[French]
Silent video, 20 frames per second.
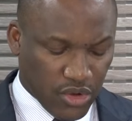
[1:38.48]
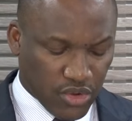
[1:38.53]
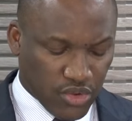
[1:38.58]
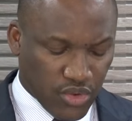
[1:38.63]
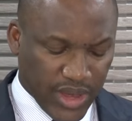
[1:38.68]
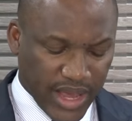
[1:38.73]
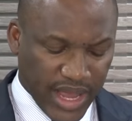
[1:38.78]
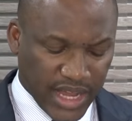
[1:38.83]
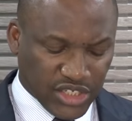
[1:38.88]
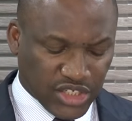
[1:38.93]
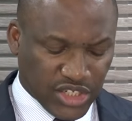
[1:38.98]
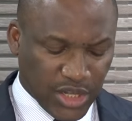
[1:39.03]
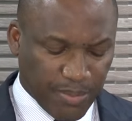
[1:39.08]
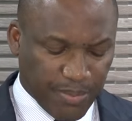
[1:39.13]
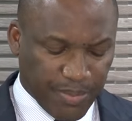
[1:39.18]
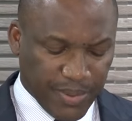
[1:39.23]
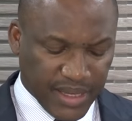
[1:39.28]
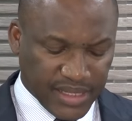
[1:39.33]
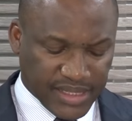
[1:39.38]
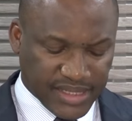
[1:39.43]
Le
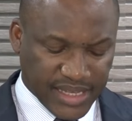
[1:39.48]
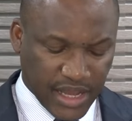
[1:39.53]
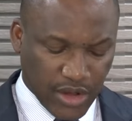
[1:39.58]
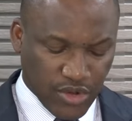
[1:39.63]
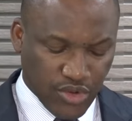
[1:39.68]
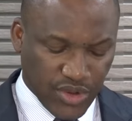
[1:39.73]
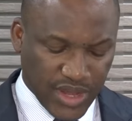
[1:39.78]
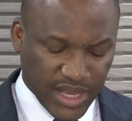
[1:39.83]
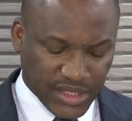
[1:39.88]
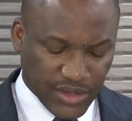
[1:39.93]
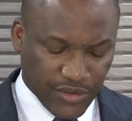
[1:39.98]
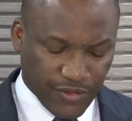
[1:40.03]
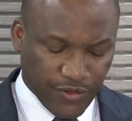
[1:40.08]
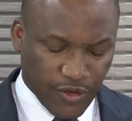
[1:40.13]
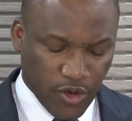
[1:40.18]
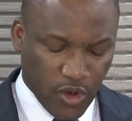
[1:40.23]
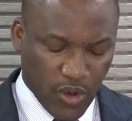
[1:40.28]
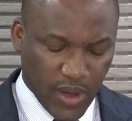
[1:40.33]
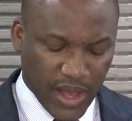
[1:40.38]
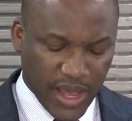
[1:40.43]
RHDP salue les
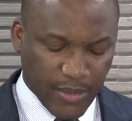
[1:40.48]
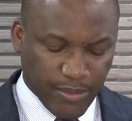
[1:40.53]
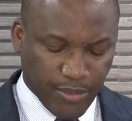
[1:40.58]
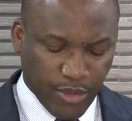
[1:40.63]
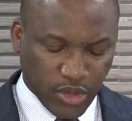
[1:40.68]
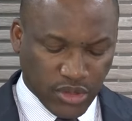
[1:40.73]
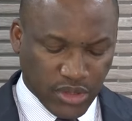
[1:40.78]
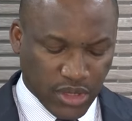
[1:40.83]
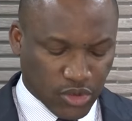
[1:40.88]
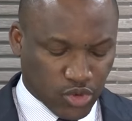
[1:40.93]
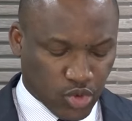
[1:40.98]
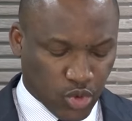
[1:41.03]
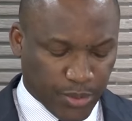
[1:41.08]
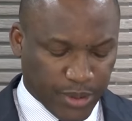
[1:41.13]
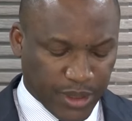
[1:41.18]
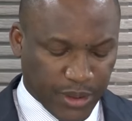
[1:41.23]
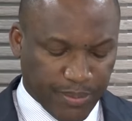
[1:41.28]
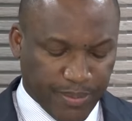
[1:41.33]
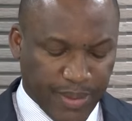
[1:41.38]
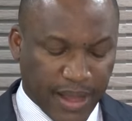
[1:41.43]
efforts importants
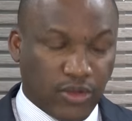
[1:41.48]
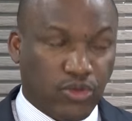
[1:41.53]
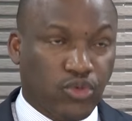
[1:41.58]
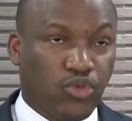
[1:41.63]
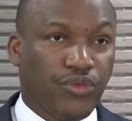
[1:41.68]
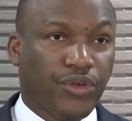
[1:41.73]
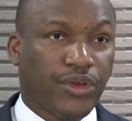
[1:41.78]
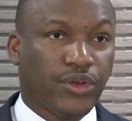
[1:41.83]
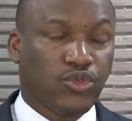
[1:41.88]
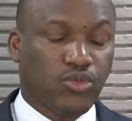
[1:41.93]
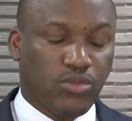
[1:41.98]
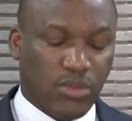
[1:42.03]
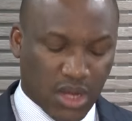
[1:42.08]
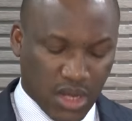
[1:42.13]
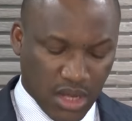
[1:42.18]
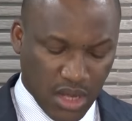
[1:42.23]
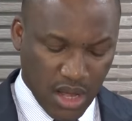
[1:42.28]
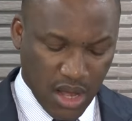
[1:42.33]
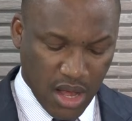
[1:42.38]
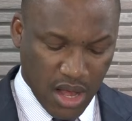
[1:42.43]
entrepris par le
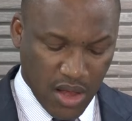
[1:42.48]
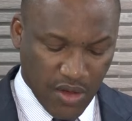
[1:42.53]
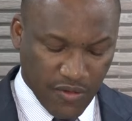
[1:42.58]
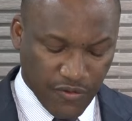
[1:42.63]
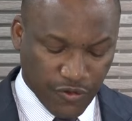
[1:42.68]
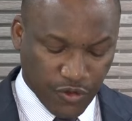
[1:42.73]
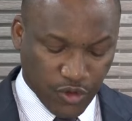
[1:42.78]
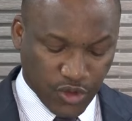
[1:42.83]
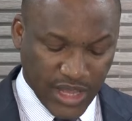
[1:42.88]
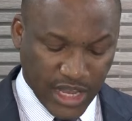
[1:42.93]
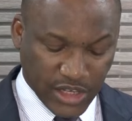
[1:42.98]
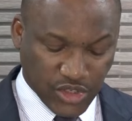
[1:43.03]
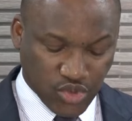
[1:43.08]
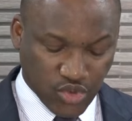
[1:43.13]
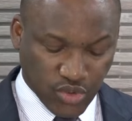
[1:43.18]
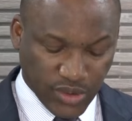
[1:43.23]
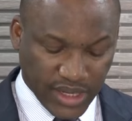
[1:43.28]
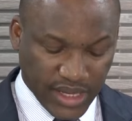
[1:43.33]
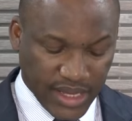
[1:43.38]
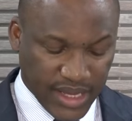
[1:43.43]
gouvernement en vue
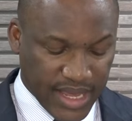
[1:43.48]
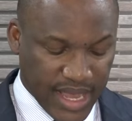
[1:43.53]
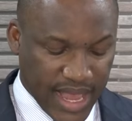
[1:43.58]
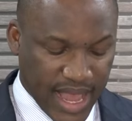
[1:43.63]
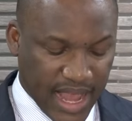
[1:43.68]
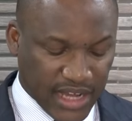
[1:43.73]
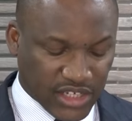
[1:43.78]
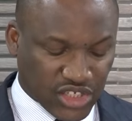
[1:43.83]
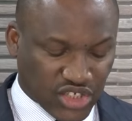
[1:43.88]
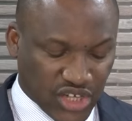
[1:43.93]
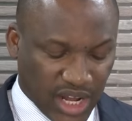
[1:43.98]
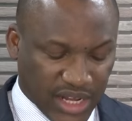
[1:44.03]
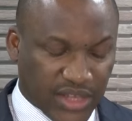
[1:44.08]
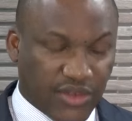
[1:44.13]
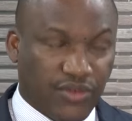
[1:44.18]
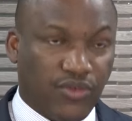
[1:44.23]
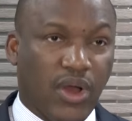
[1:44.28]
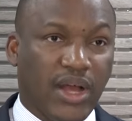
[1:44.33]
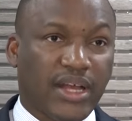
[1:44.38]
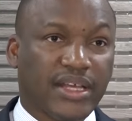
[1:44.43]
d'assurer à chaque
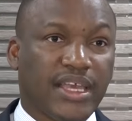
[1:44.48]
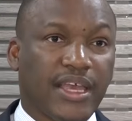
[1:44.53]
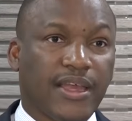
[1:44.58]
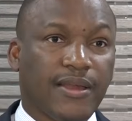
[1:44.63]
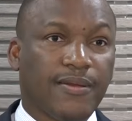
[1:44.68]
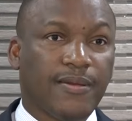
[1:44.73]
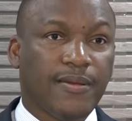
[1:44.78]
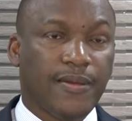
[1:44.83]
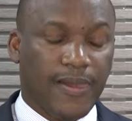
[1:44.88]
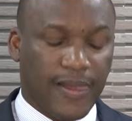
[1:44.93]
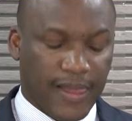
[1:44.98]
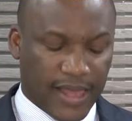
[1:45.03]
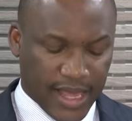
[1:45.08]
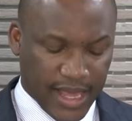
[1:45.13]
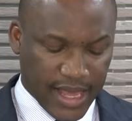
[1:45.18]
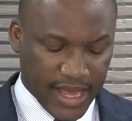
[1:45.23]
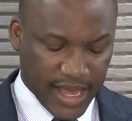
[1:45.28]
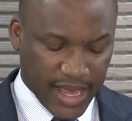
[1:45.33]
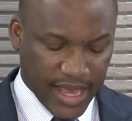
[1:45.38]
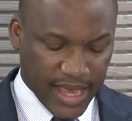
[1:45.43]
Ivoirien
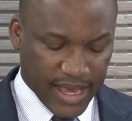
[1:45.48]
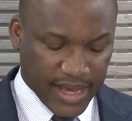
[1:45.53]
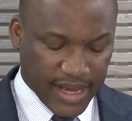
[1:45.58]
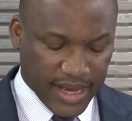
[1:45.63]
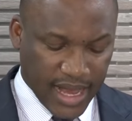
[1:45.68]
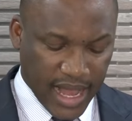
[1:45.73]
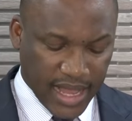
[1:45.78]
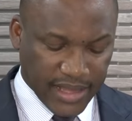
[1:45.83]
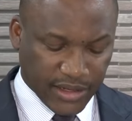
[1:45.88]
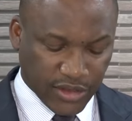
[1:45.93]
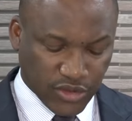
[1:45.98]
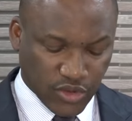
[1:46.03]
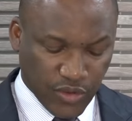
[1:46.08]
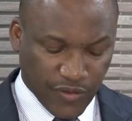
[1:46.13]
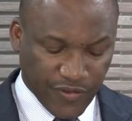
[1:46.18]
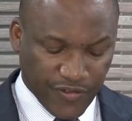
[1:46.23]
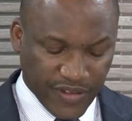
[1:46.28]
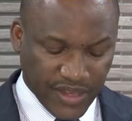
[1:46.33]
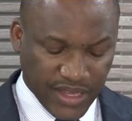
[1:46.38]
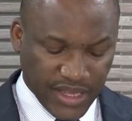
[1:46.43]
un cadre de
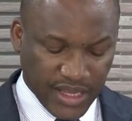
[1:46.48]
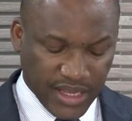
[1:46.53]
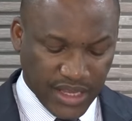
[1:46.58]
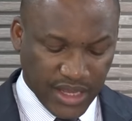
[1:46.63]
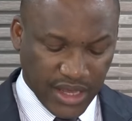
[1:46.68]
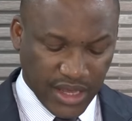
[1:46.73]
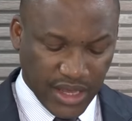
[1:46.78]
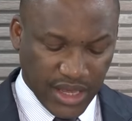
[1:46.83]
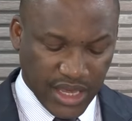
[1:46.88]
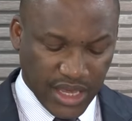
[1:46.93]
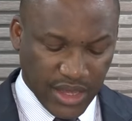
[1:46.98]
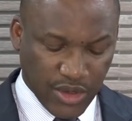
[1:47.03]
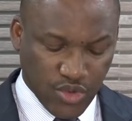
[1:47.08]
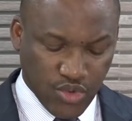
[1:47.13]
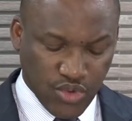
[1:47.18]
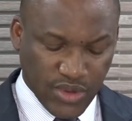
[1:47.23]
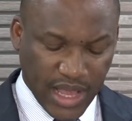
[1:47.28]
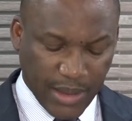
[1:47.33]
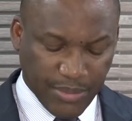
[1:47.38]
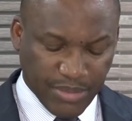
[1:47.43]
vie et
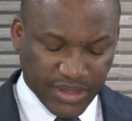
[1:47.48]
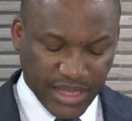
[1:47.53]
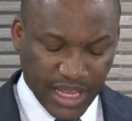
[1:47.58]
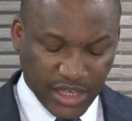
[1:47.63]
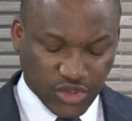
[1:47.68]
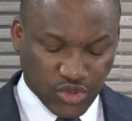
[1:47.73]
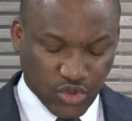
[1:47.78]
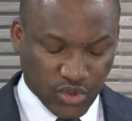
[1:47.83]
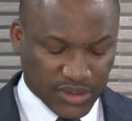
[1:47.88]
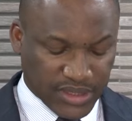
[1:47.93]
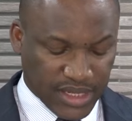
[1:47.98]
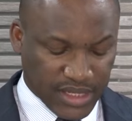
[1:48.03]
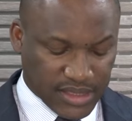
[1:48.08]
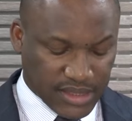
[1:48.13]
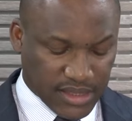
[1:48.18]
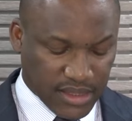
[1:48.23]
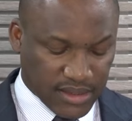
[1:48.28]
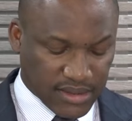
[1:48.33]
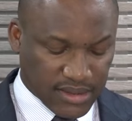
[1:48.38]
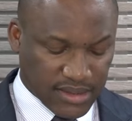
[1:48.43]
une habitation
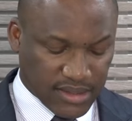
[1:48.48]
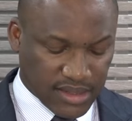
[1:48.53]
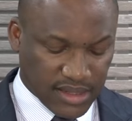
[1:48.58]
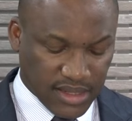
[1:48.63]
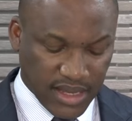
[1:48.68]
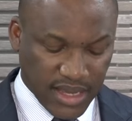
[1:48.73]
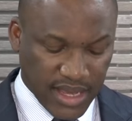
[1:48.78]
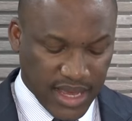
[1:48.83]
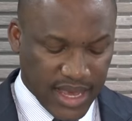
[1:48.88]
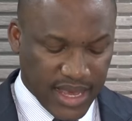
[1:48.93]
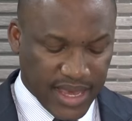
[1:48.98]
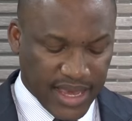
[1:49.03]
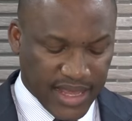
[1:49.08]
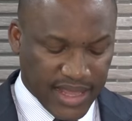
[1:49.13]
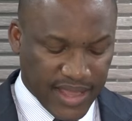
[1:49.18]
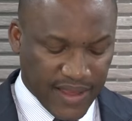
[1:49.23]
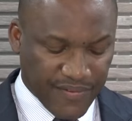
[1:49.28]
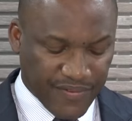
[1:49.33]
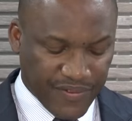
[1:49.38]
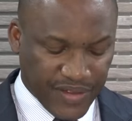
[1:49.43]
décente et
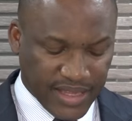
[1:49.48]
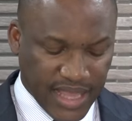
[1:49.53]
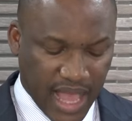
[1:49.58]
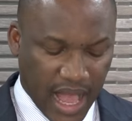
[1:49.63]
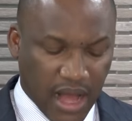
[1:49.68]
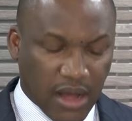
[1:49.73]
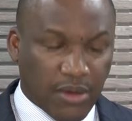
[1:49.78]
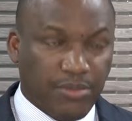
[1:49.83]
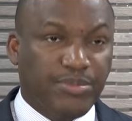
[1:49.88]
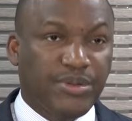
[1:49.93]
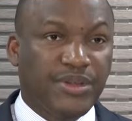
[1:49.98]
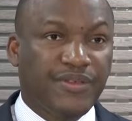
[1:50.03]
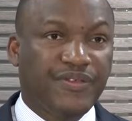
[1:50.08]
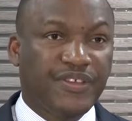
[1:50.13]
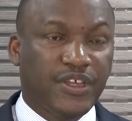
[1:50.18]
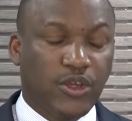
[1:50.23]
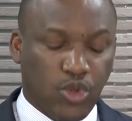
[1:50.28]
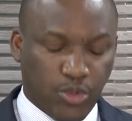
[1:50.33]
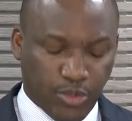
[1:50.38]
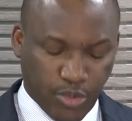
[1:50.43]
l'invite à
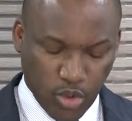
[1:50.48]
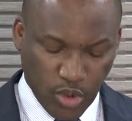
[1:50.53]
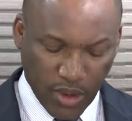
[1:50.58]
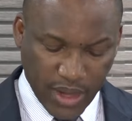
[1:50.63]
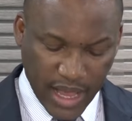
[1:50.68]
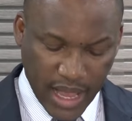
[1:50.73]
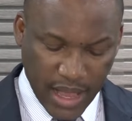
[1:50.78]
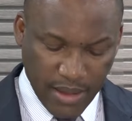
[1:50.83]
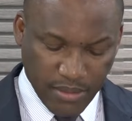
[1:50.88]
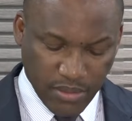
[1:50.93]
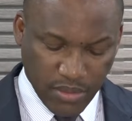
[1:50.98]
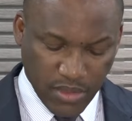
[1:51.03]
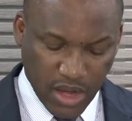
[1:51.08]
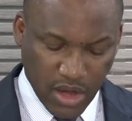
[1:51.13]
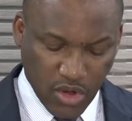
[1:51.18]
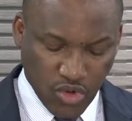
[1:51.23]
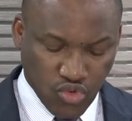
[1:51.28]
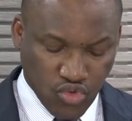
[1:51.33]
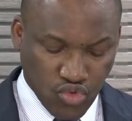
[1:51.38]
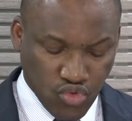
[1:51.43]
amplifier le programme
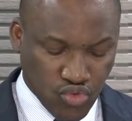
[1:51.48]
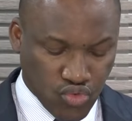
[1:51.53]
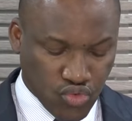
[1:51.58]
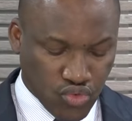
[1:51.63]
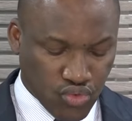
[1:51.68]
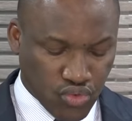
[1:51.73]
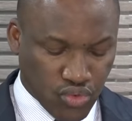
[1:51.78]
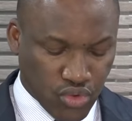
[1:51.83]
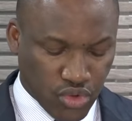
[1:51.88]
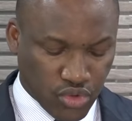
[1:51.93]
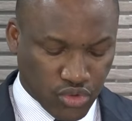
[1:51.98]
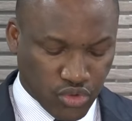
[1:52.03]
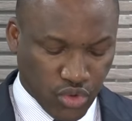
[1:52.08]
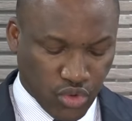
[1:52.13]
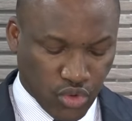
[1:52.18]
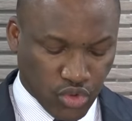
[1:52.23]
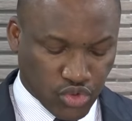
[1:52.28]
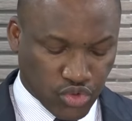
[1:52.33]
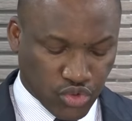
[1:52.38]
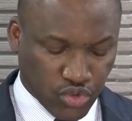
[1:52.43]
en cours de
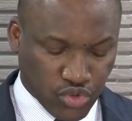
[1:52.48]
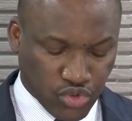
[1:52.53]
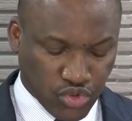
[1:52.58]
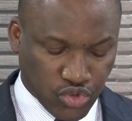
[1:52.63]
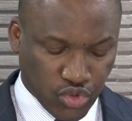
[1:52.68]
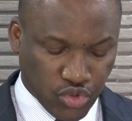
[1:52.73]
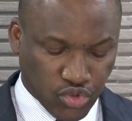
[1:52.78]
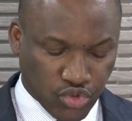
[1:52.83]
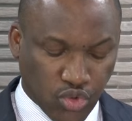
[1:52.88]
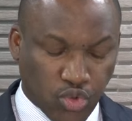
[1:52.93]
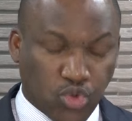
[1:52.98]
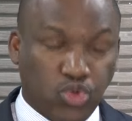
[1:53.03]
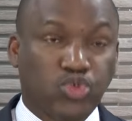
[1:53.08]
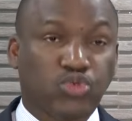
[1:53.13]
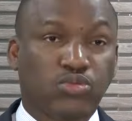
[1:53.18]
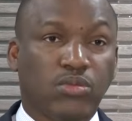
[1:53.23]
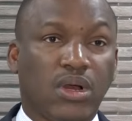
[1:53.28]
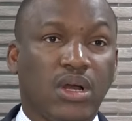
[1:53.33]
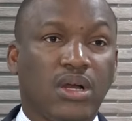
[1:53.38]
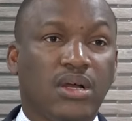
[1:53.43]
construction de
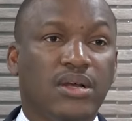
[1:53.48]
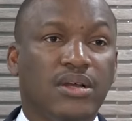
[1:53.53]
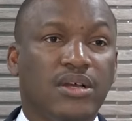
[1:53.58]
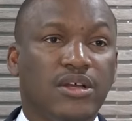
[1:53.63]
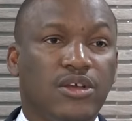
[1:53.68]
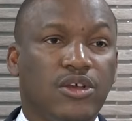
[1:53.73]
logements